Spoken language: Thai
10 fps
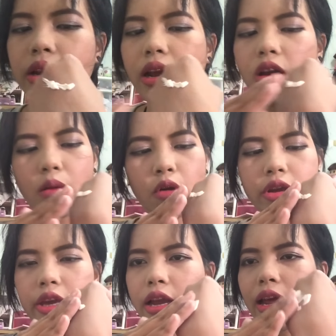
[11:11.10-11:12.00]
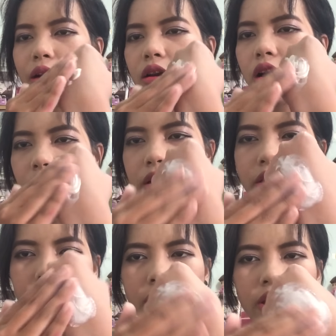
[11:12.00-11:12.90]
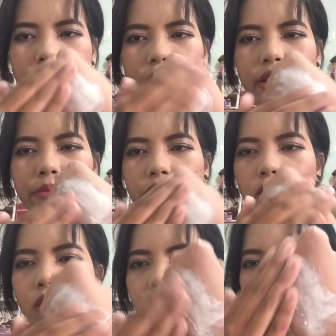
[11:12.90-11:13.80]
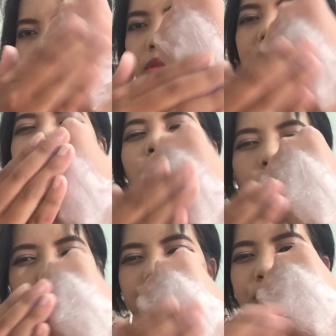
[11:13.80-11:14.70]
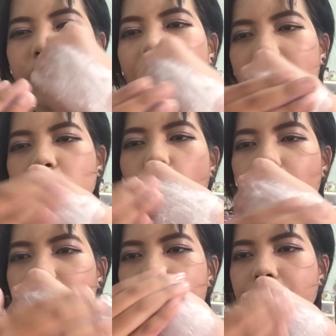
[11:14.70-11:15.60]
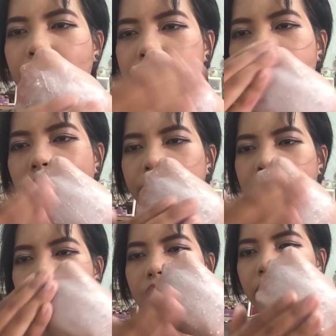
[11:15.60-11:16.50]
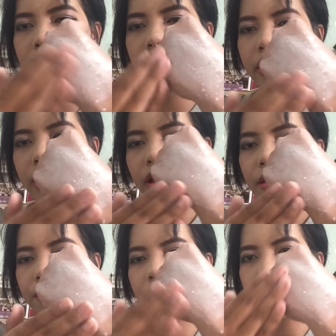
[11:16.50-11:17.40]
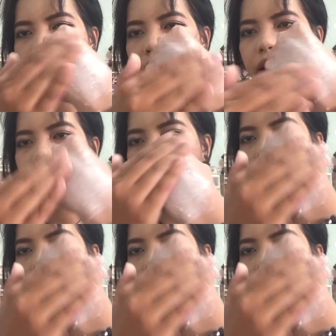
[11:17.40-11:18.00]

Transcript: ย แล้วก็พอเกลี่ยแล้วก็น้ำนมไม่ใช่น้ำนมแตกตัวเป็นเม็ดแบบนี้ เป็นเนื้อ